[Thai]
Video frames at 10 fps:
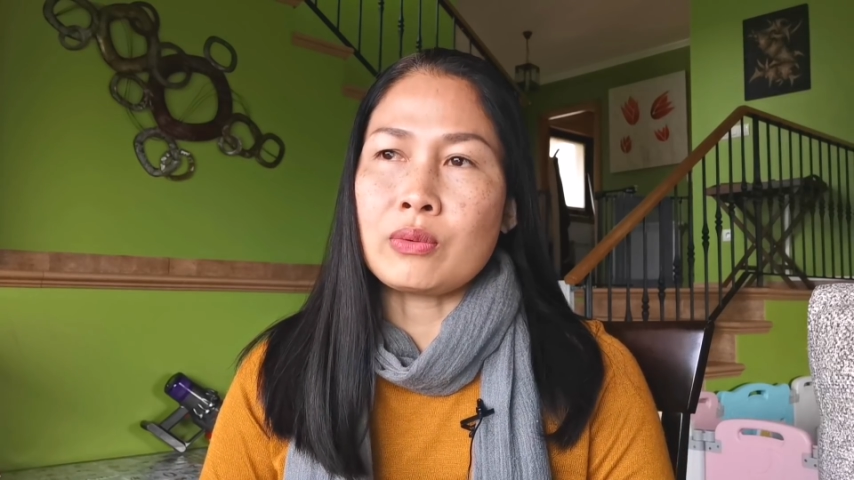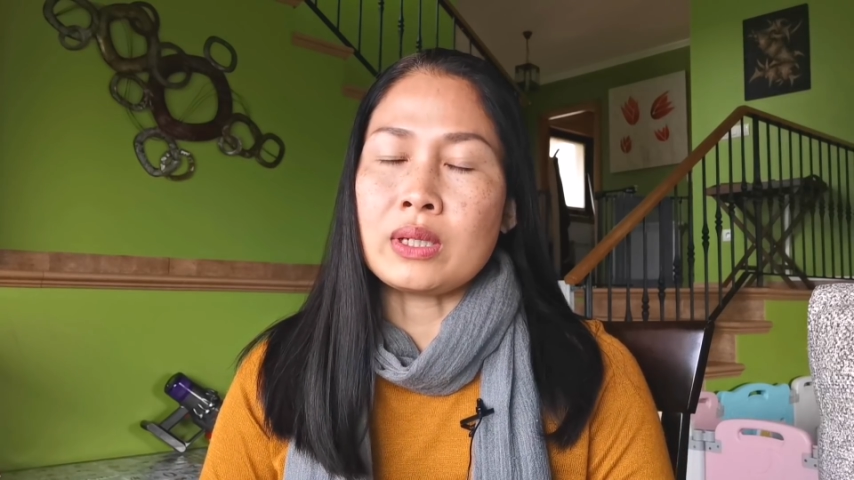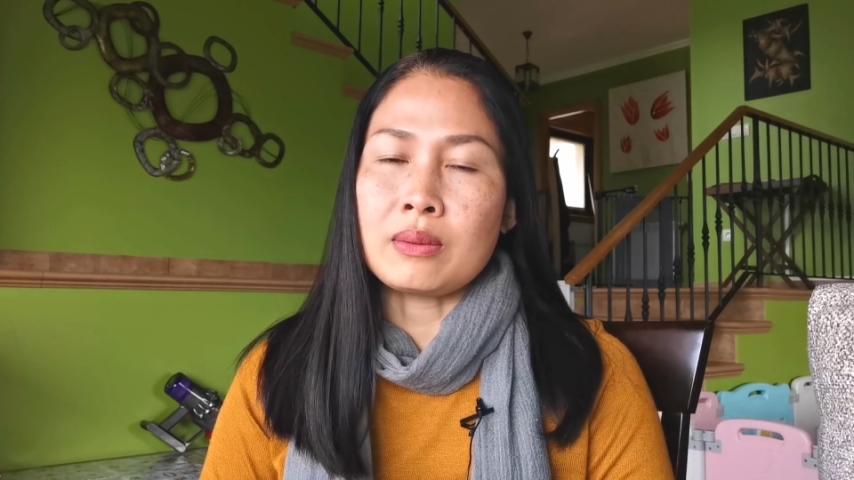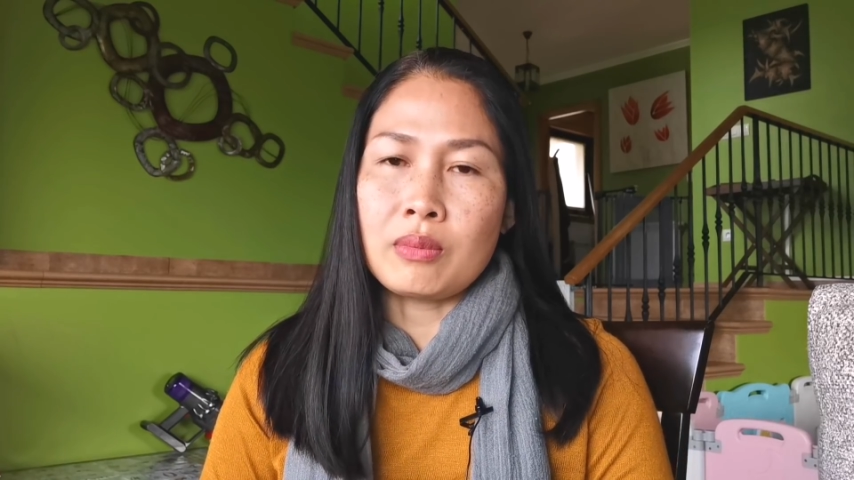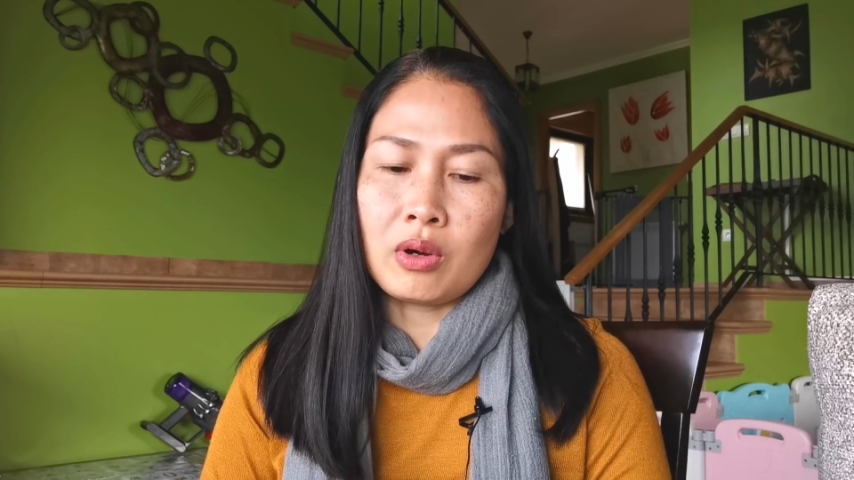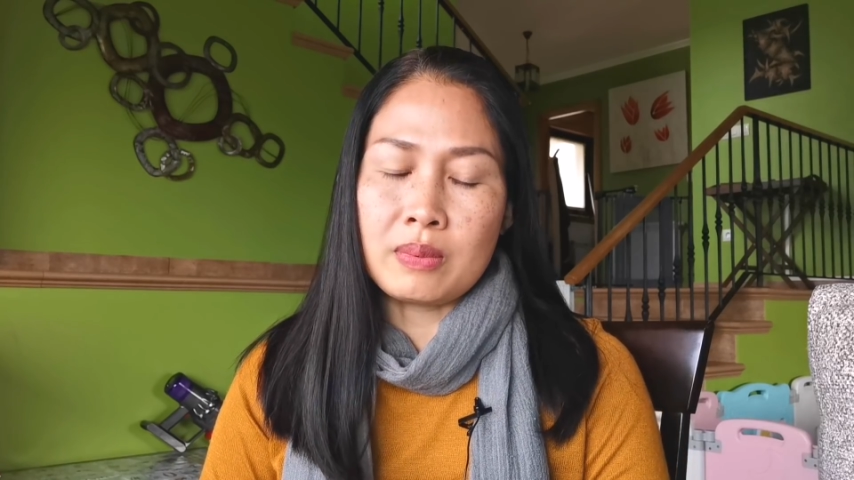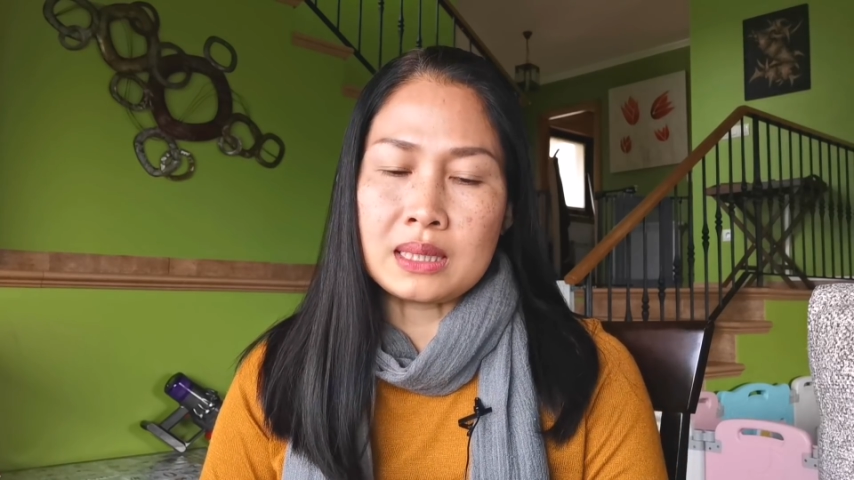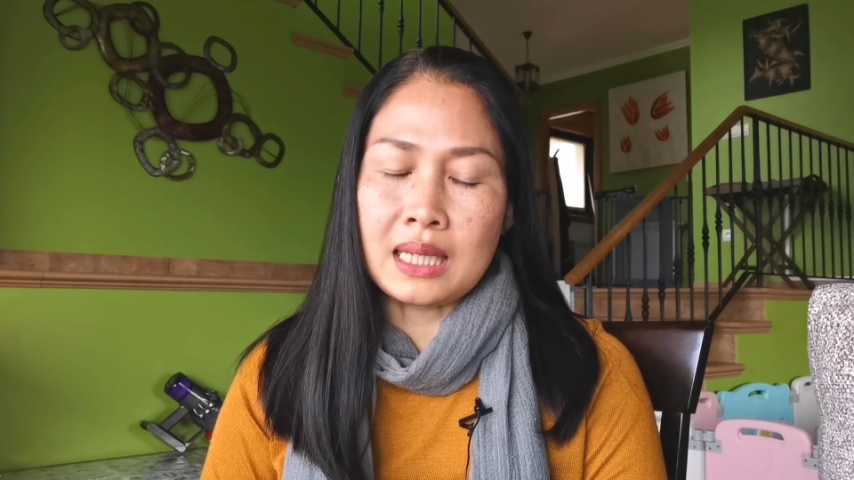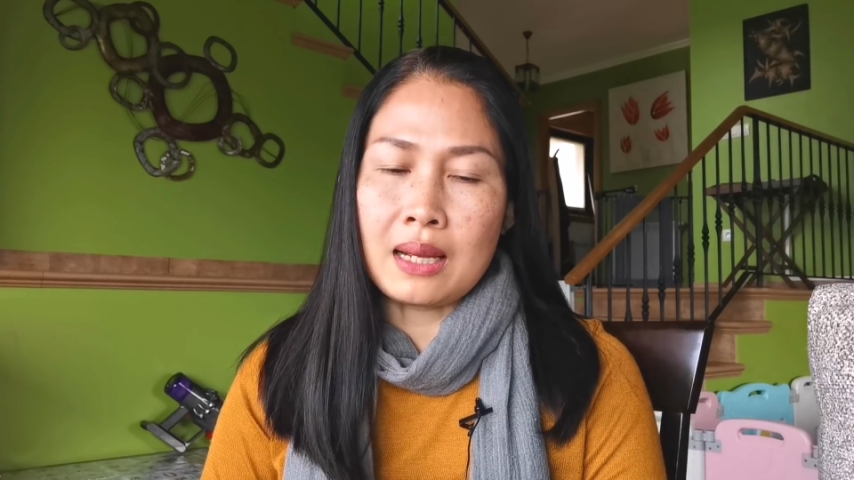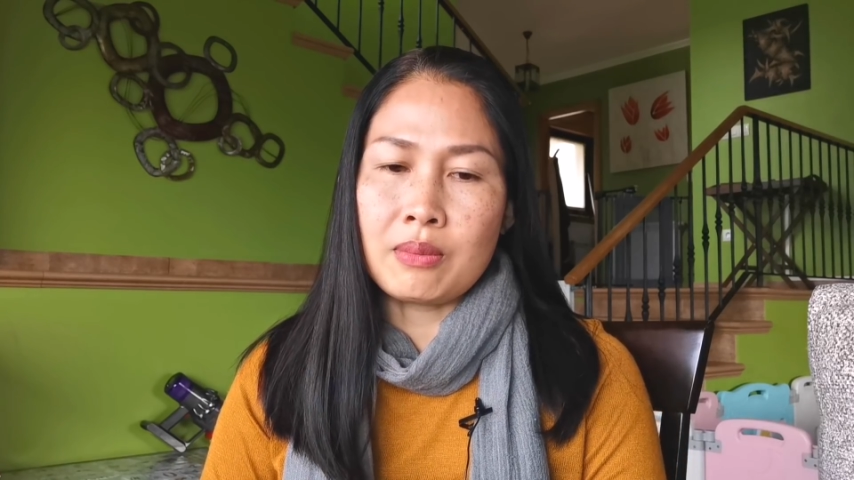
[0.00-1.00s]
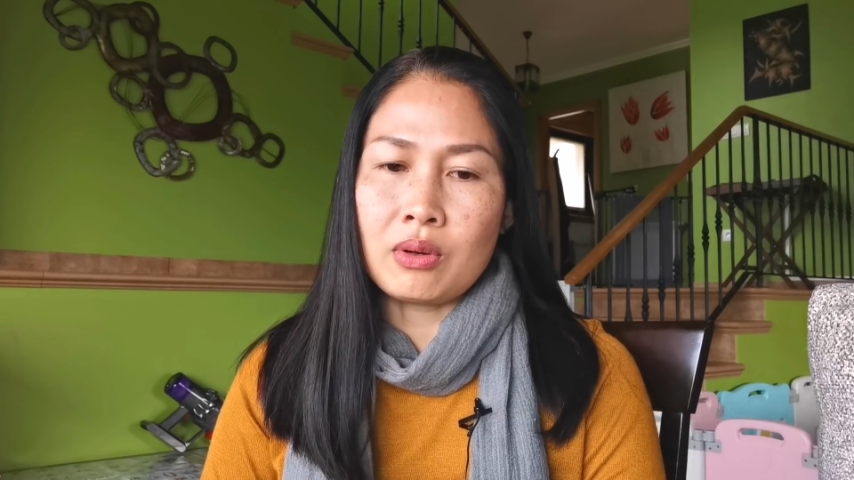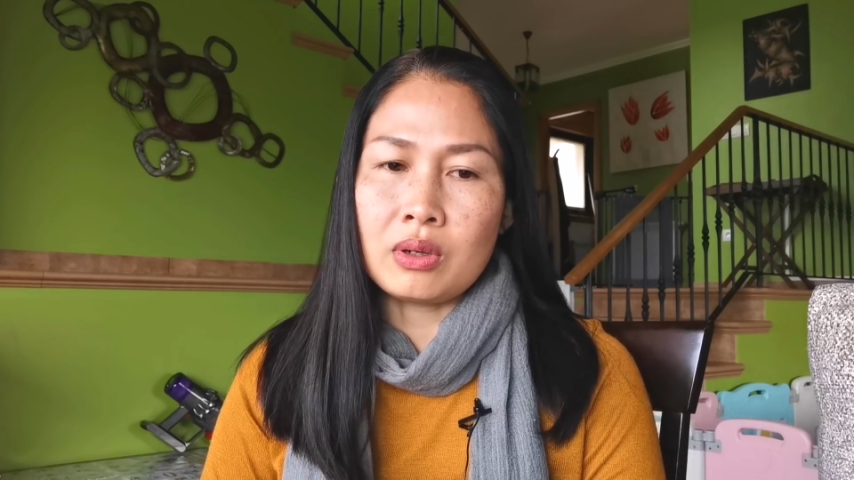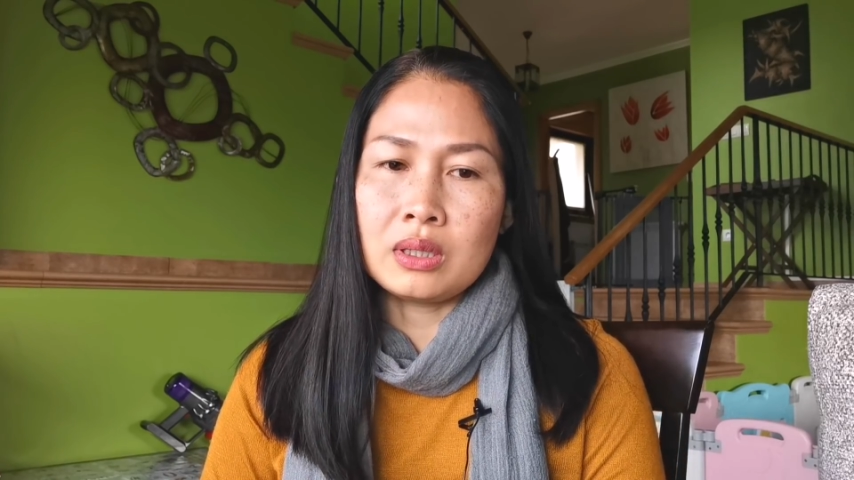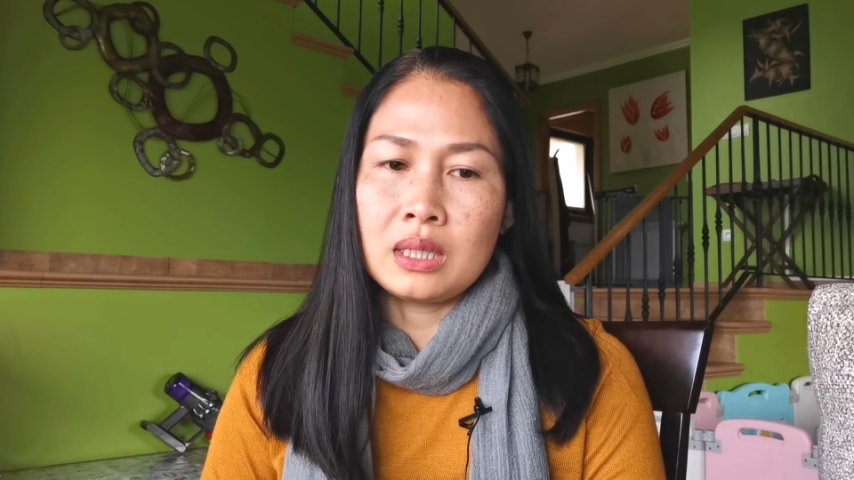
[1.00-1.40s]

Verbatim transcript: คุยกับหมอปรึกษาหมอ